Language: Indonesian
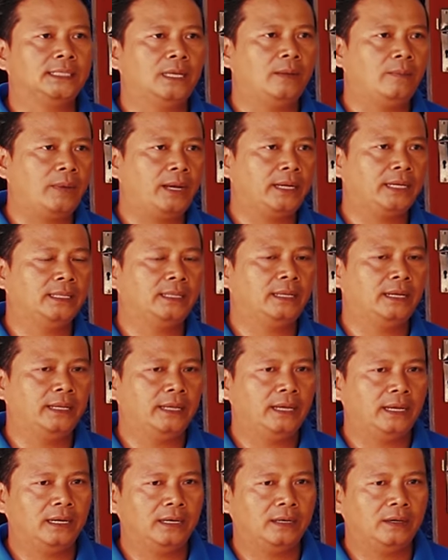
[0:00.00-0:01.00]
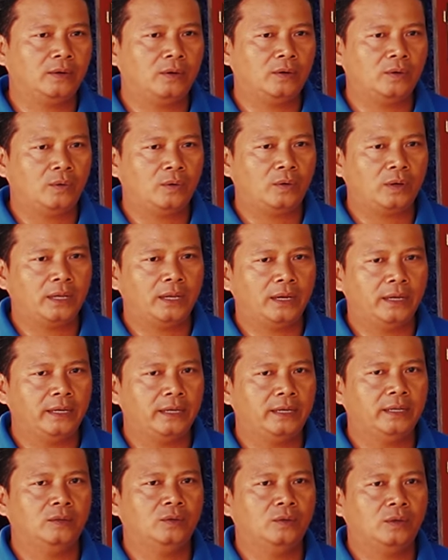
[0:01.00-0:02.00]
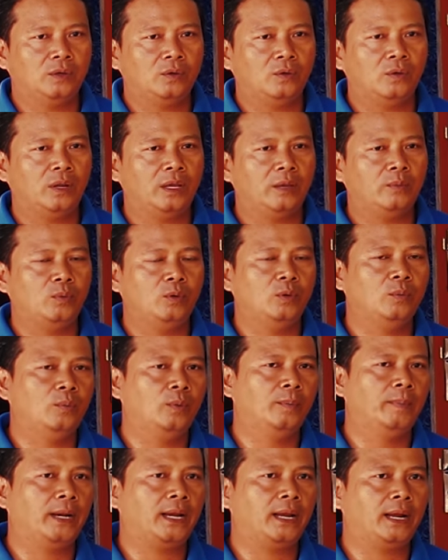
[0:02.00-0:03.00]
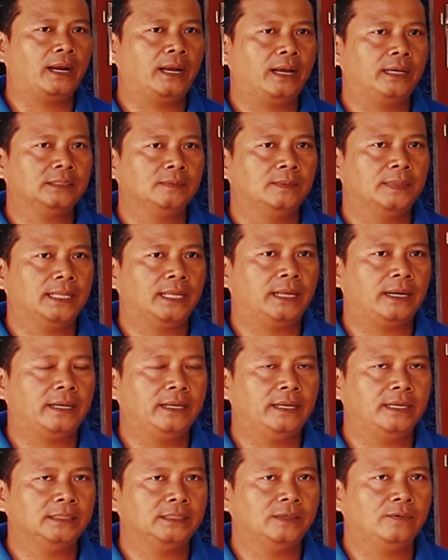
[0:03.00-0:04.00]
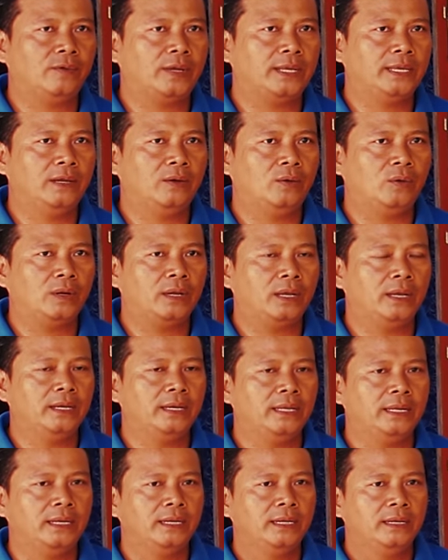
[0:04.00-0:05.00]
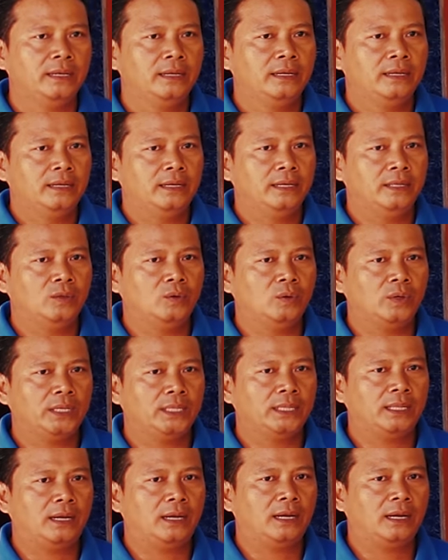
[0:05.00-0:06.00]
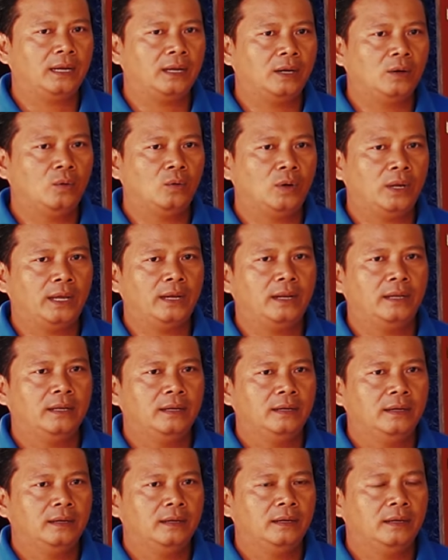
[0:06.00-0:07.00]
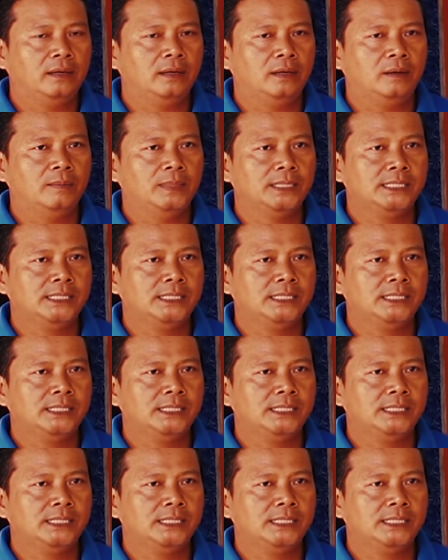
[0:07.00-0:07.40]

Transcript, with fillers: jadi sampah kita yang non organik itu dikelola itu di BPKK sementara yang sifatnya organik itu kita kelola e,